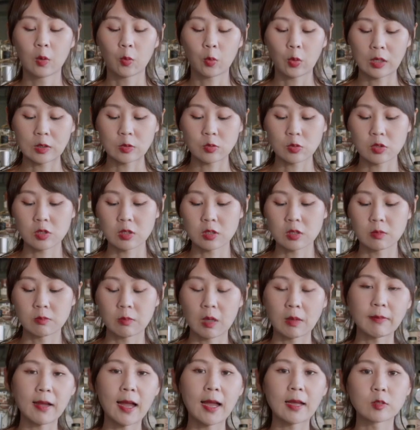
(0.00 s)
会就是
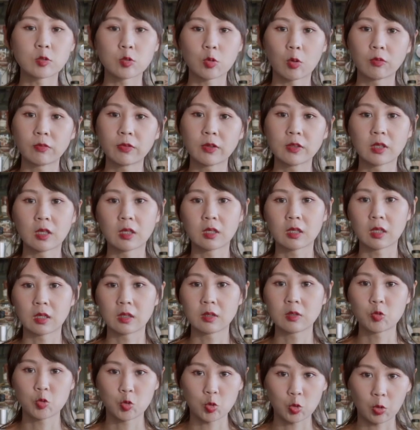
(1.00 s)
没办法充分的
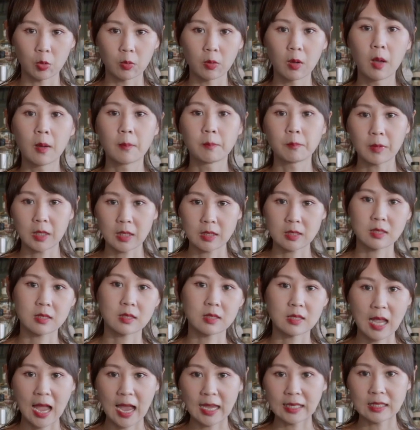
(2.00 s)
跟酒 mix
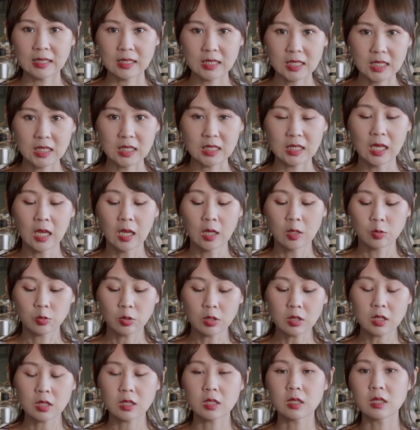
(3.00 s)
在一起，
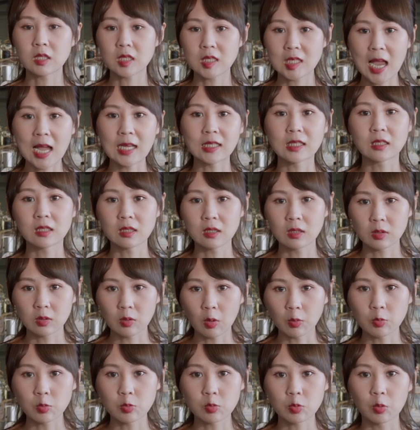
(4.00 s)
所以其实下的这个
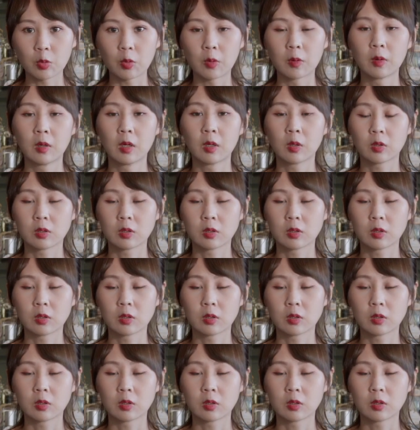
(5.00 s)
动作，